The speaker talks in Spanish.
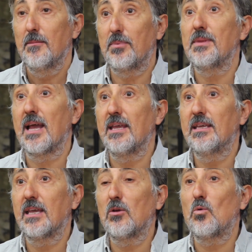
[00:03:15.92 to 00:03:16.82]
De ahí
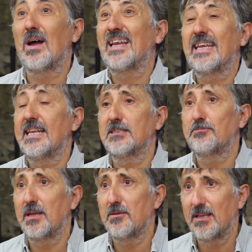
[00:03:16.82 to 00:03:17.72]
que cualquier
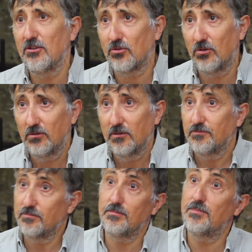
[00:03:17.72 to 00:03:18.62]
experimento,
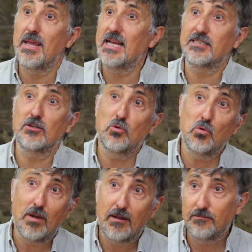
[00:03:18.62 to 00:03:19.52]
véase
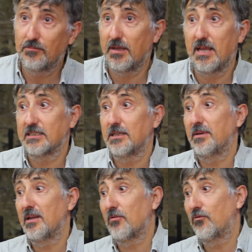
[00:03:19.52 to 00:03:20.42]
Cuba, véase
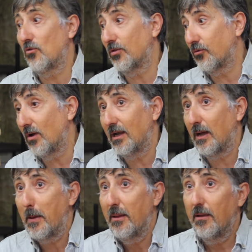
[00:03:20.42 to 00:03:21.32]

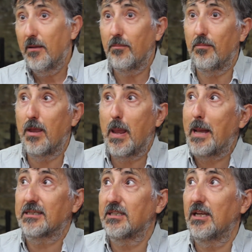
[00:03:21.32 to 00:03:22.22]
Venezuela,
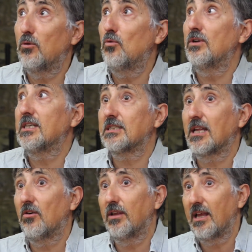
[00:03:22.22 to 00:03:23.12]
véase un
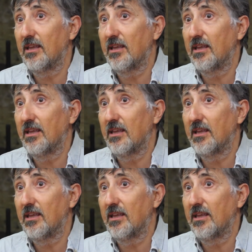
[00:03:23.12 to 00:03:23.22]
estado de la